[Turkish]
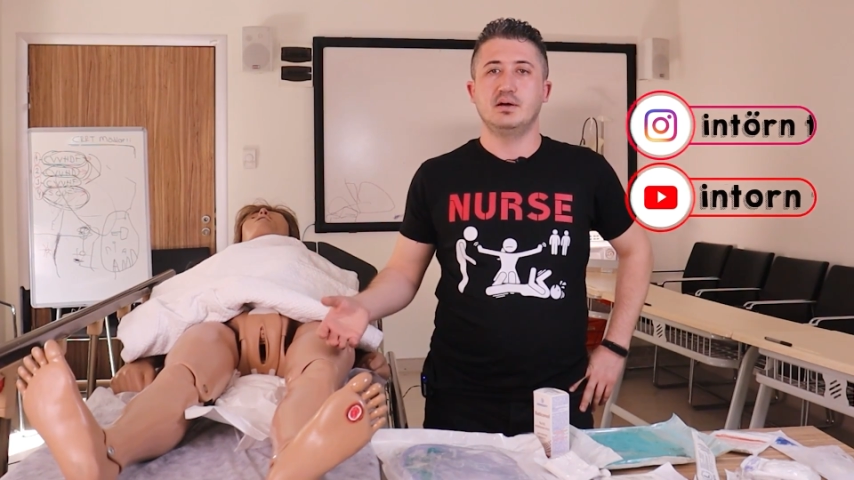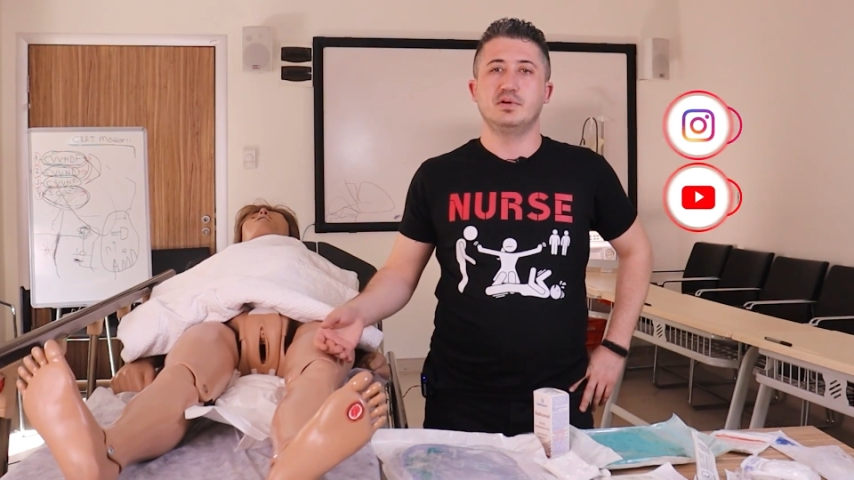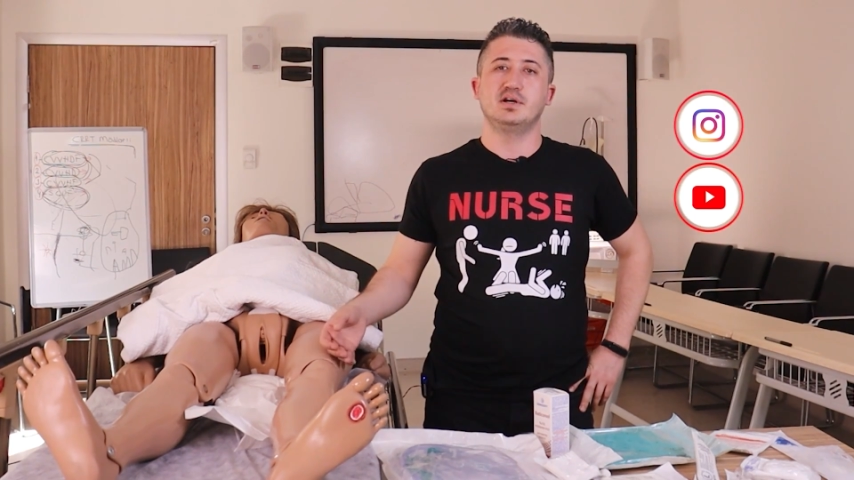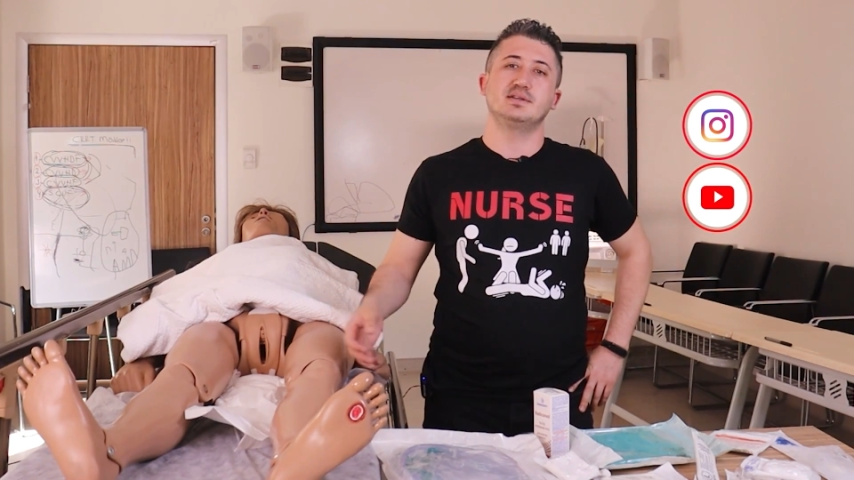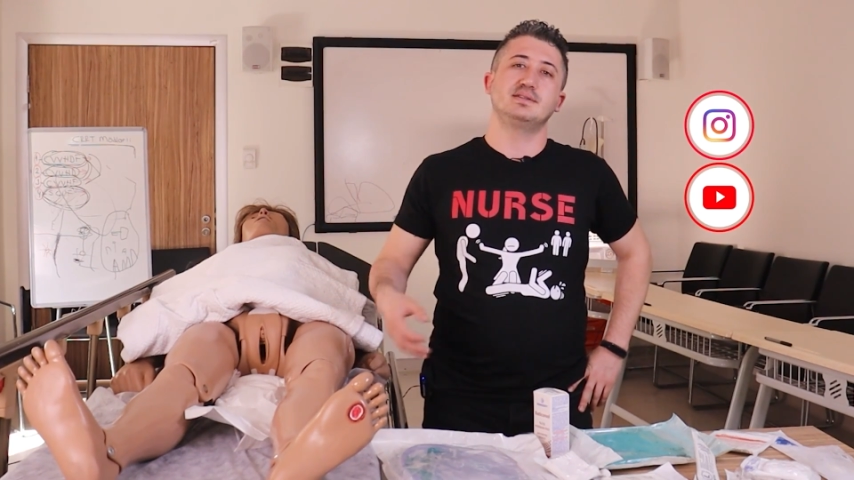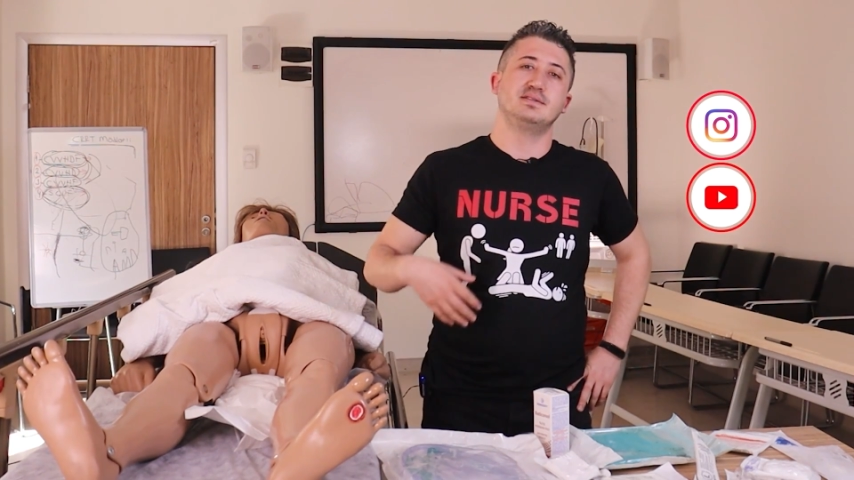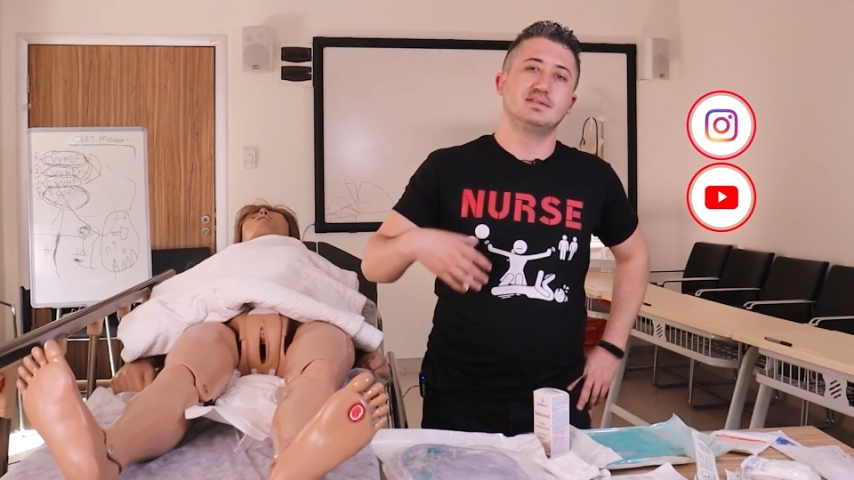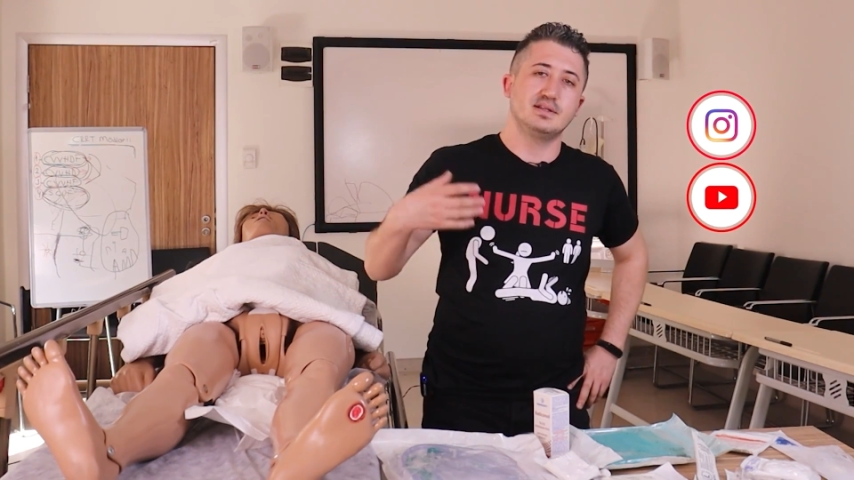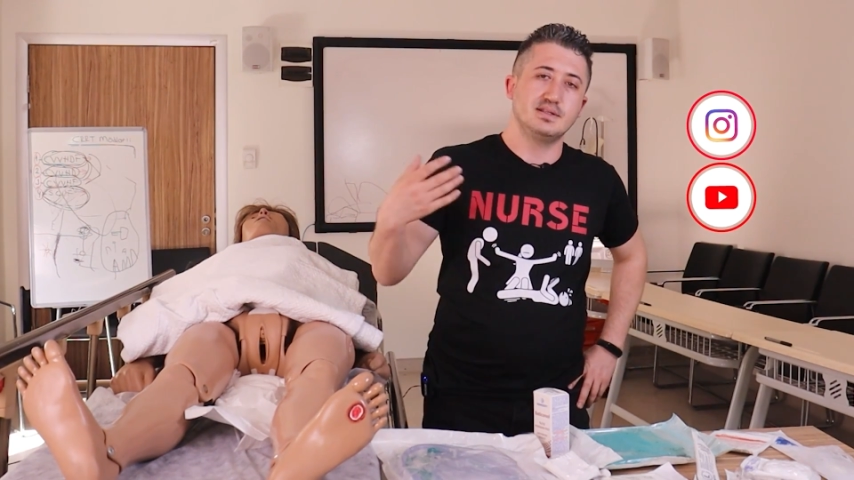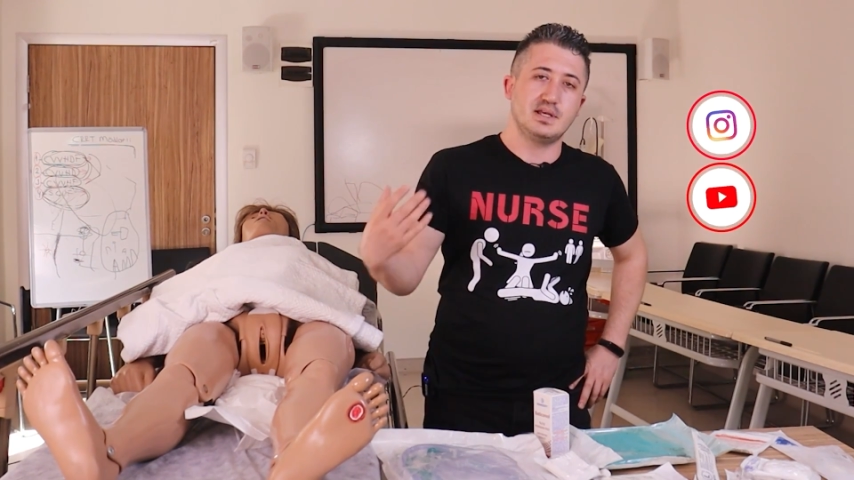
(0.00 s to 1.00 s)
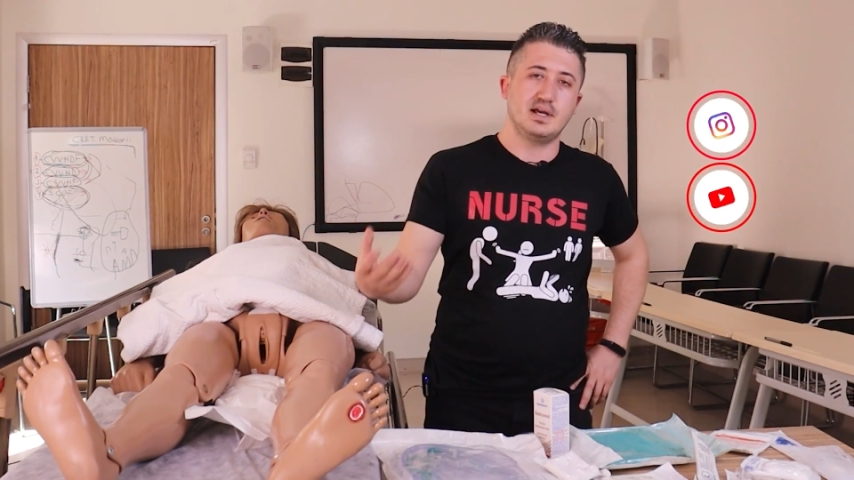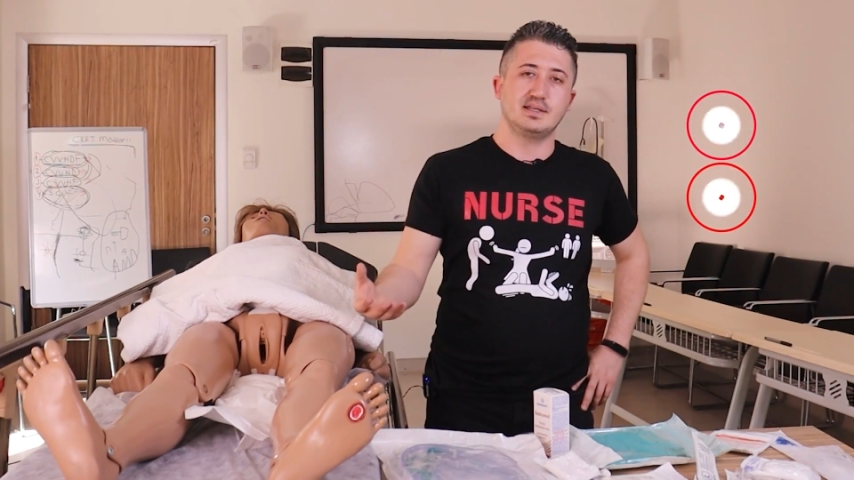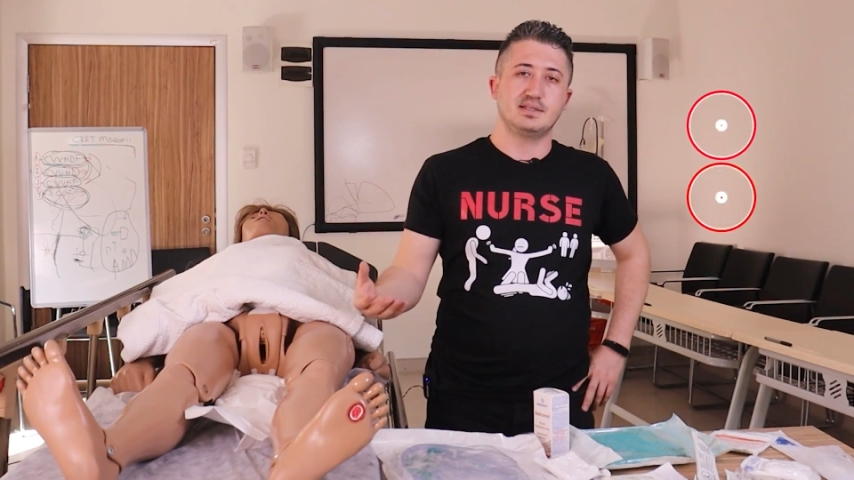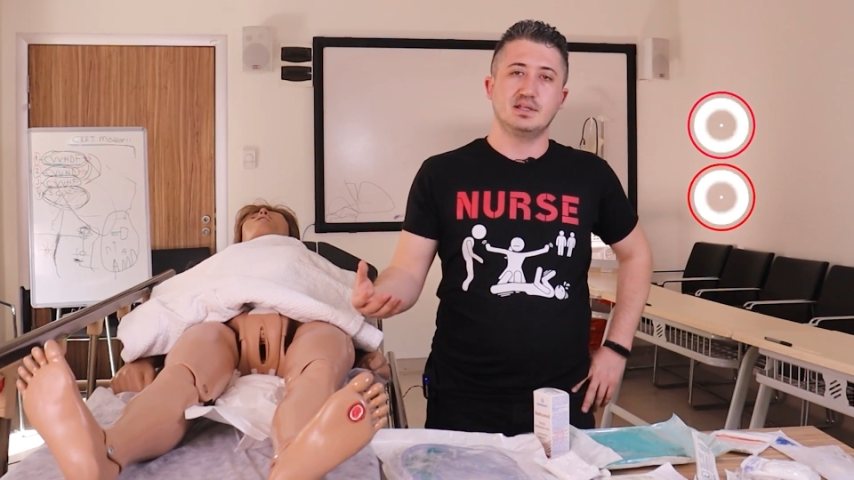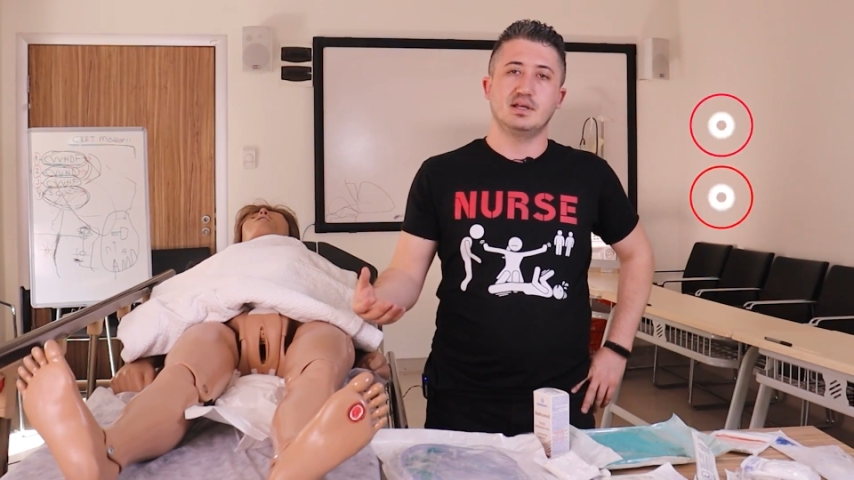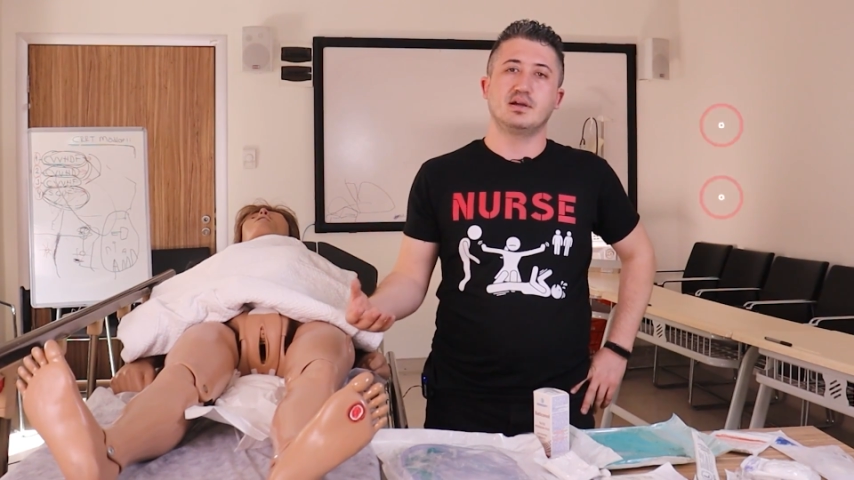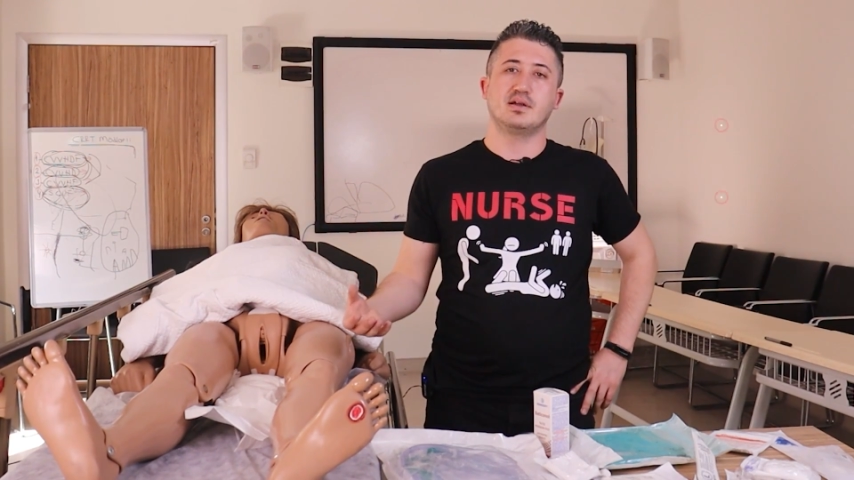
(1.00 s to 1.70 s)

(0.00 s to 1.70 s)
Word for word: ama sizlerin sayesinde